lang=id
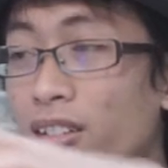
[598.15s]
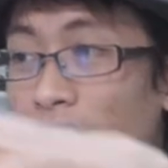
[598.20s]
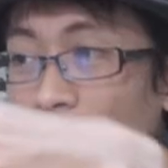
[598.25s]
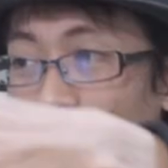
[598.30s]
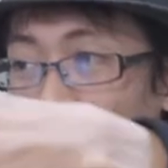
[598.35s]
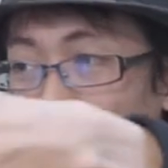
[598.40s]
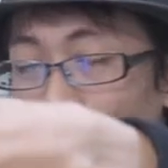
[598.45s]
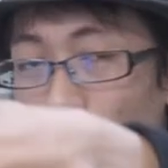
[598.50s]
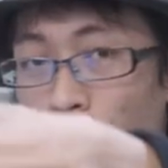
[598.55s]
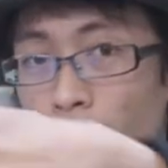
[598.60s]

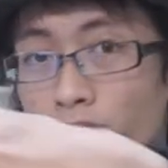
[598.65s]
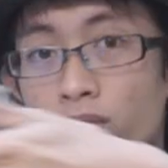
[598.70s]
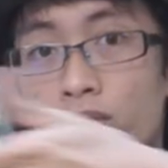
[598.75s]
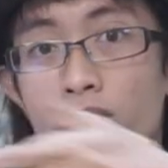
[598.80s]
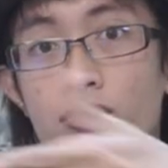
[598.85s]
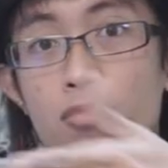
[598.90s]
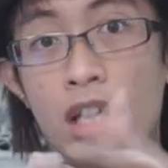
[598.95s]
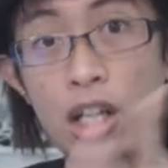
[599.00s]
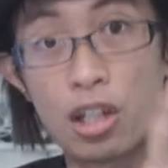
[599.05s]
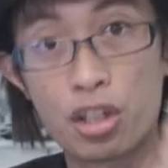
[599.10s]
Oke. Okay.
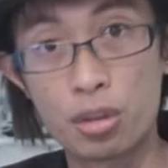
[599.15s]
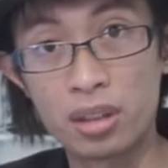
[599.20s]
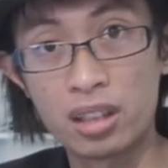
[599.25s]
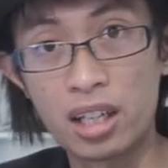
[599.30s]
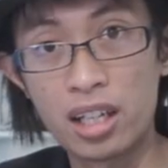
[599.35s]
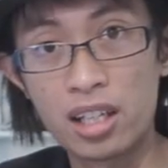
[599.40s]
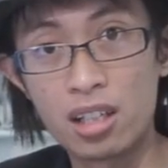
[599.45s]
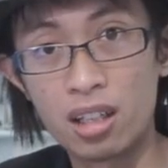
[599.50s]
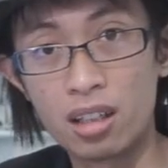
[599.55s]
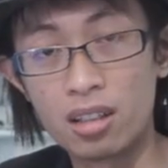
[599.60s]
Harus
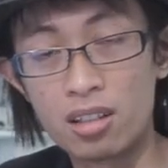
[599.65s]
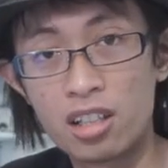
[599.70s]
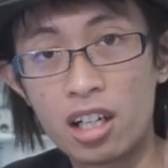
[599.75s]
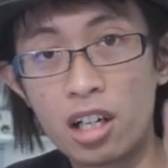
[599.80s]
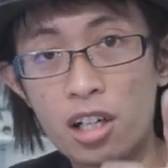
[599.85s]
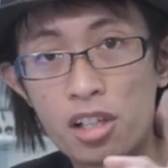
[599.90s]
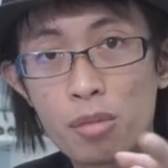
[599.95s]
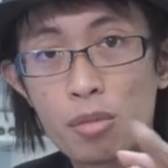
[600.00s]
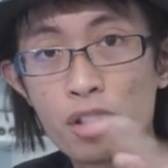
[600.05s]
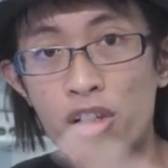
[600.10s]
minta izin,
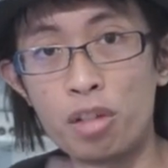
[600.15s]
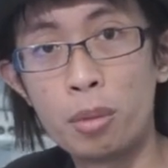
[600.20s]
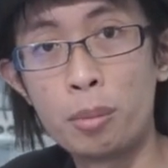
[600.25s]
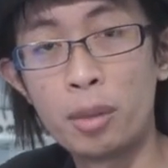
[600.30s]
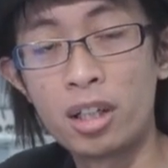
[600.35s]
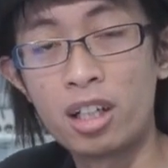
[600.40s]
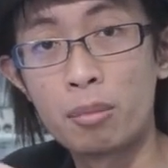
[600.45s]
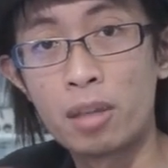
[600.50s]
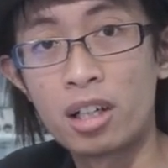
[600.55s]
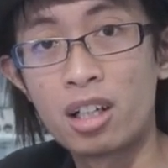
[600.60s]
jangan coba-coba
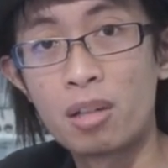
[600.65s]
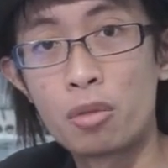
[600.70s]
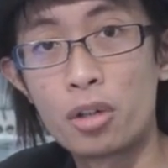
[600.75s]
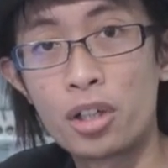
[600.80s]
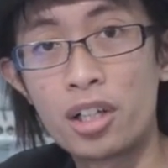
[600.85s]
megang-megang